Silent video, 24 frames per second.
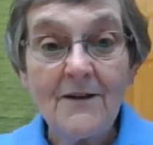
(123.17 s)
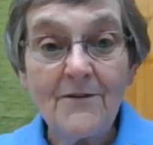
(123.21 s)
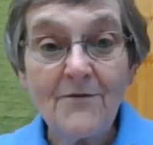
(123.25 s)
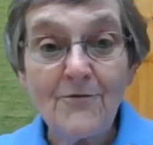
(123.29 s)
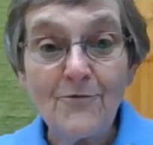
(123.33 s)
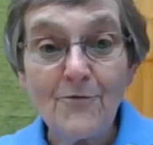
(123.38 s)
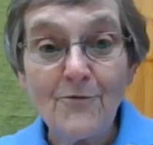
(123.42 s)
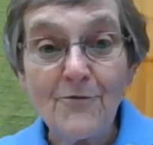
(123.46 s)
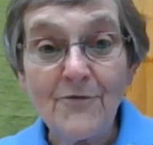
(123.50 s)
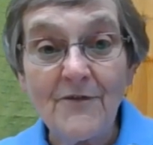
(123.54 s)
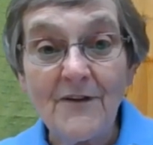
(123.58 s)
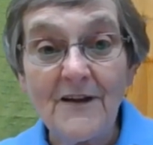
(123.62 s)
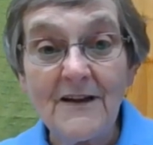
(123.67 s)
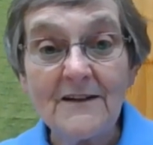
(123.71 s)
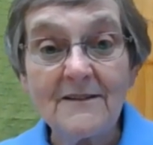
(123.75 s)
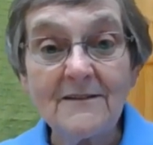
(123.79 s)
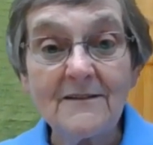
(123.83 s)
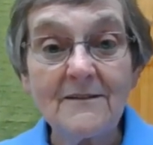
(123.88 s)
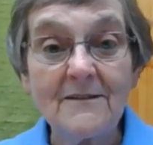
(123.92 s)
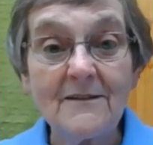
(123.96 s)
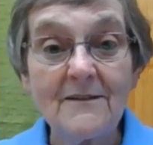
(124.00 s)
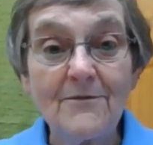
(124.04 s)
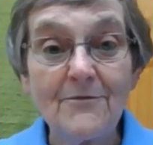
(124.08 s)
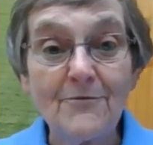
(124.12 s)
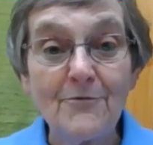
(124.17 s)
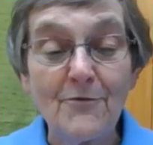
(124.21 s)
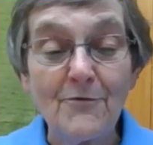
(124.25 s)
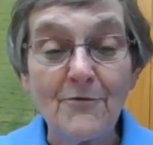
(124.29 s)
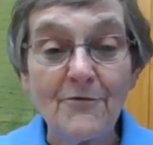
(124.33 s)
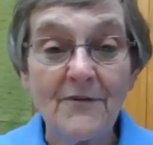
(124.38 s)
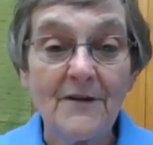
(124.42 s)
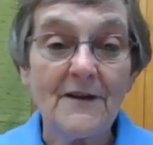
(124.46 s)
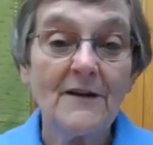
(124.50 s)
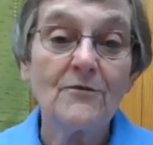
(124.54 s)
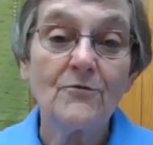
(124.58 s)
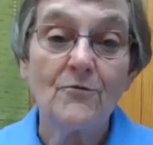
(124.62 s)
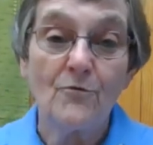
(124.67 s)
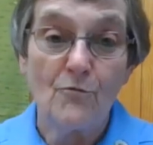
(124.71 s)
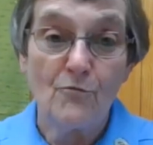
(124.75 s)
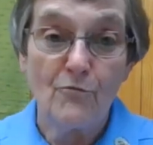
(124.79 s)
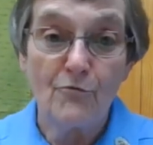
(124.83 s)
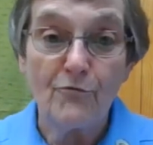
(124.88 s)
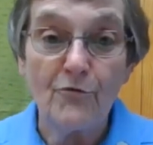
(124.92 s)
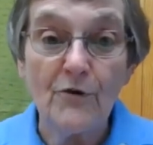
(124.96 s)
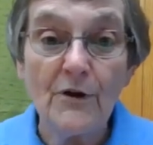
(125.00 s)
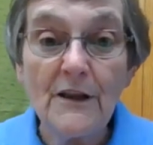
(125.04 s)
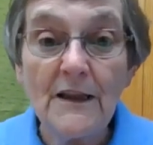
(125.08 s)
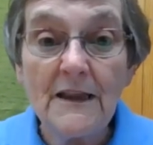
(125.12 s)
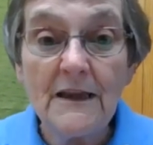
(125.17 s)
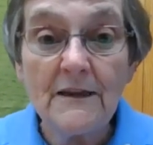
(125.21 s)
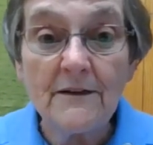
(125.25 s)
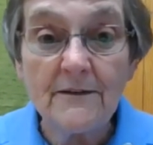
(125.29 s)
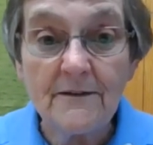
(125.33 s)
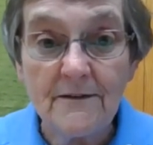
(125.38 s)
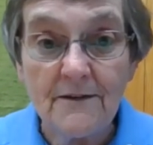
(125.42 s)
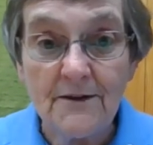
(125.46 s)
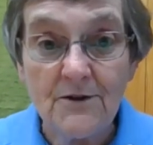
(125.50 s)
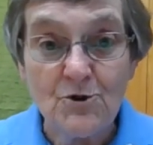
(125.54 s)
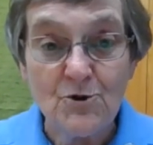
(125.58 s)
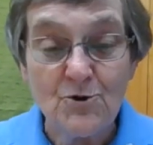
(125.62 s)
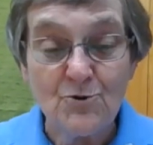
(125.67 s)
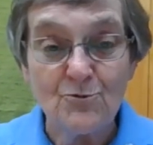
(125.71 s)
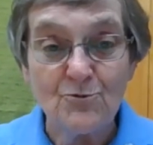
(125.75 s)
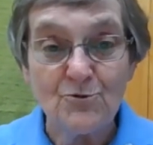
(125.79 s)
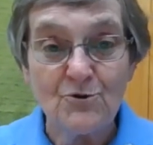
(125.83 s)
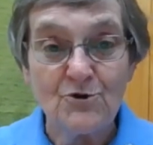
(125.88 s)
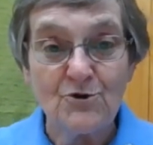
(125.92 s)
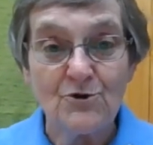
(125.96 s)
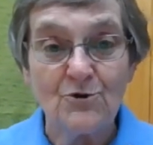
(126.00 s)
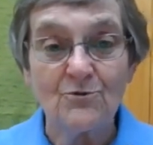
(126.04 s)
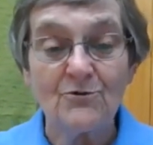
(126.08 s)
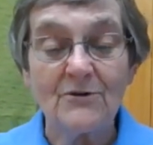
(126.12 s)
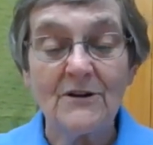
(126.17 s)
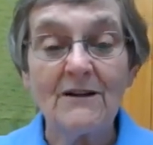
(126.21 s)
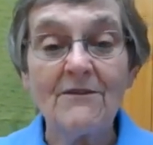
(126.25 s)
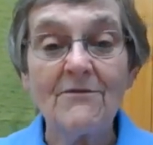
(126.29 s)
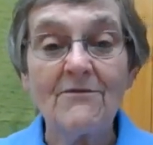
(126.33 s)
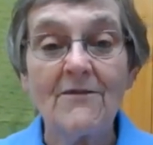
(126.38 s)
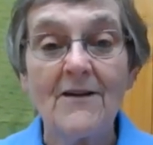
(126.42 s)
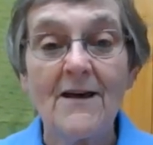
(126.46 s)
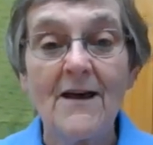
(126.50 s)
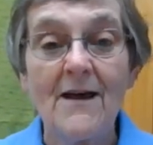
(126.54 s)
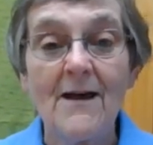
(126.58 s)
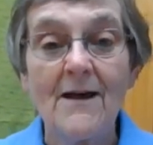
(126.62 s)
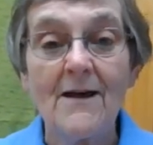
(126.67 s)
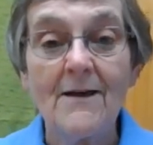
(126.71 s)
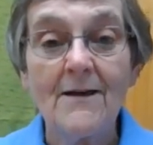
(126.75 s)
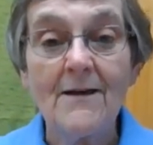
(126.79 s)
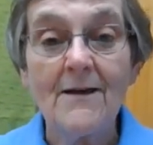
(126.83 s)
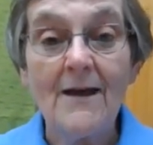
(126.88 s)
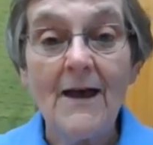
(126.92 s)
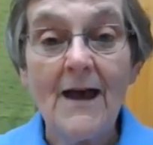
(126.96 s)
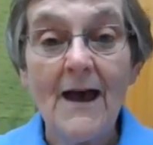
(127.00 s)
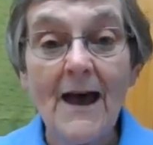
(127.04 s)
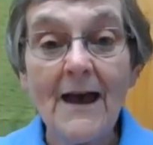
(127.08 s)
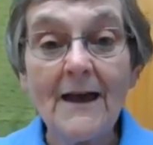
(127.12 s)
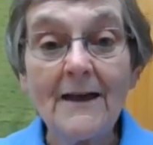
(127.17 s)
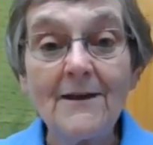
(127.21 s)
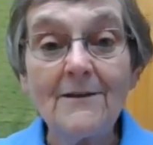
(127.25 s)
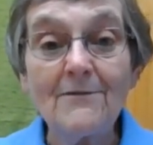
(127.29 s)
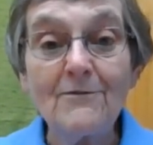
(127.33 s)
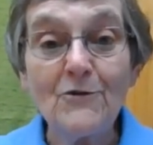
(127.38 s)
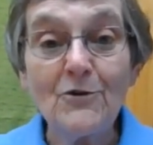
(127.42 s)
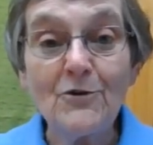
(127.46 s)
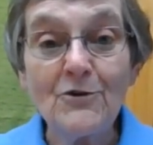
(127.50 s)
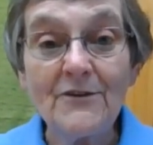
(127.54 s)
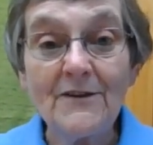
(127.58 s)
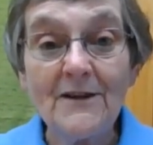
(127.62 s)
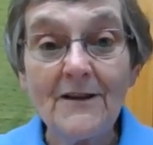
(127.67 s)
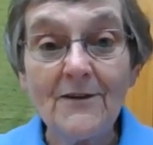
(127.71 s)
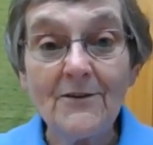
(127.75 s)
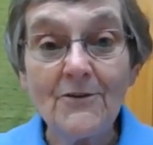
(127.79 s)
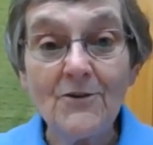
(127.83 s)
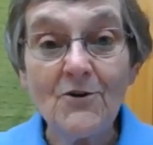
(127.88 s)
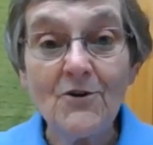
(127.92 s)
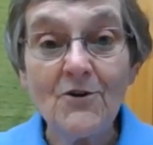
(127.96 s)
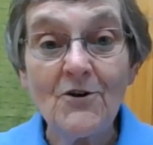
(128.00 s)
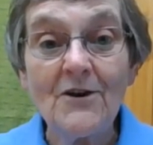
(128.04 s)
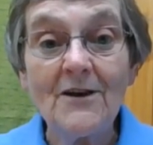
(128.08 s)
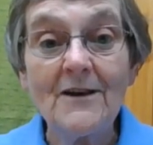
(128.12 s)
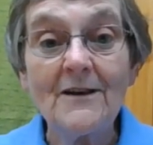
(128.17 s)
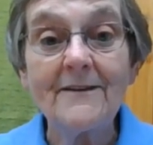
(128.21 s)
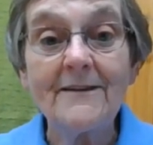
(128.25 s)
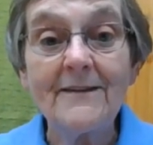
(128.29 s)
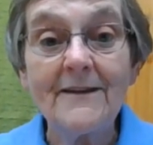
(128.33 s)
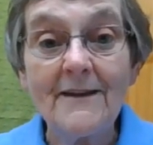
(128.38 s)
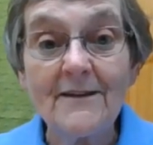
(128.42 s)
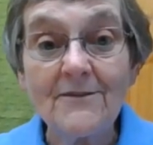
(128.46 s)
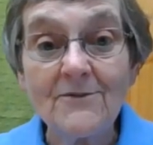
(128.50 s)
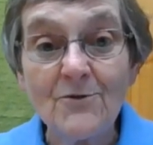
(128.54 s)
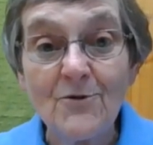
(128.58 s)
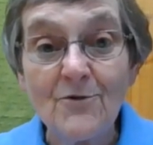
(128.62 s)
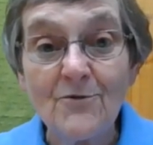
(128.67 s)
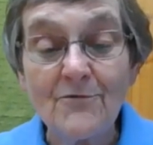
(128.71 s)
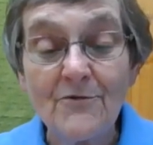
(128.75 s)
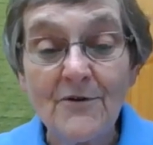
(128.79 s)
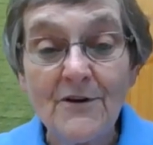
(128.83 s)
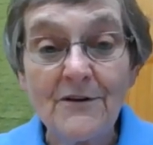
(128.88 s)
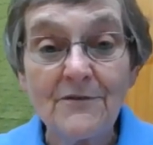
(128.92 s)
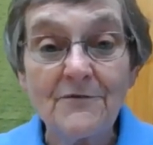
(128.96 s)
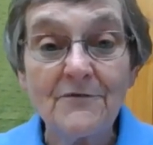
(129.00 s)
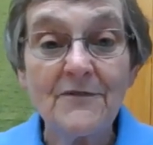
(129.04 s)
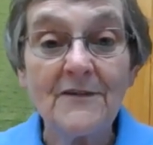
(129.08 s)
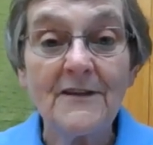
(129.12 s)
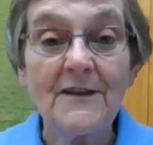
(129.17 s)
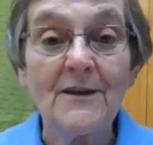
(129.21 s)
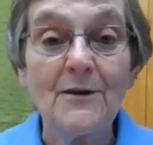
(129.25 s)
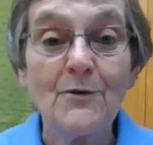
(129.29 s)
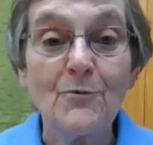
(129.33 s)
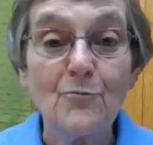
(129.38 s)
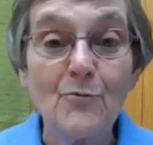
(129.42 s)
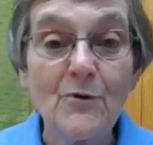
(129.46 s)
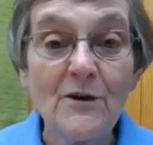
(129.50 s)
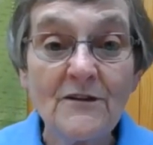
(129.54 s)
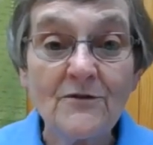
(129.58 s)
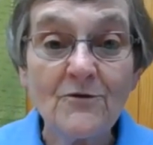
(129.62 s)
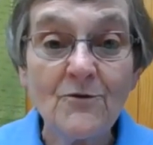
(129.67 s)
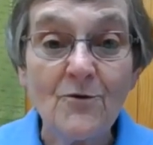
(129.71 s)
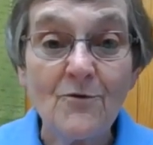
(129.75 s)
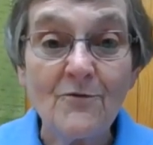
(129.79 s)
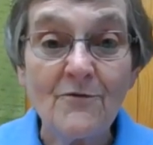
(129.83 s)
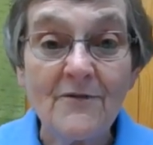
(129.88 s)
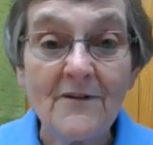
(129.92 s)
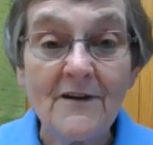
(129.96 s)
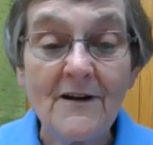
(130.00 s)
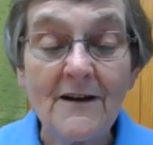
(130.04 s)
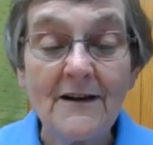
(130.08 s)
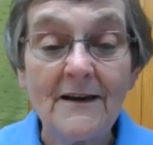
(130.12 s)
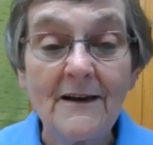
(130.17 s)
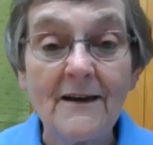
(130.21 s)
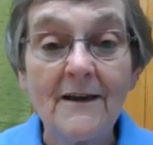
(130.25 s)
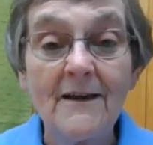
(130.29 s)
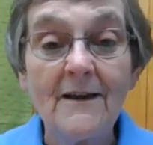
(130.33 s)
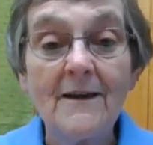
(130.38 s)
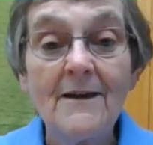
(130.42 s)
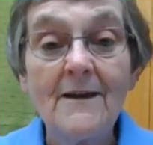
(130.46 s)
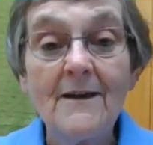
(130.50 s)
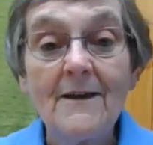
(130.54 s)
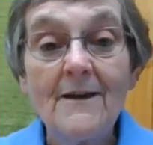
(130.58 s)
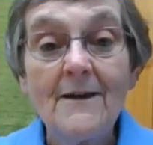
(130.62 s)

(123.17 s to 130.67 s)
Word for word: Il faut faire ci, il faut faire ça. On fait une liste des choses qui sont à faire. Arrive le temps de Noël, qui est-ce qu'on va inviter? Où est-ce qu'on va aller?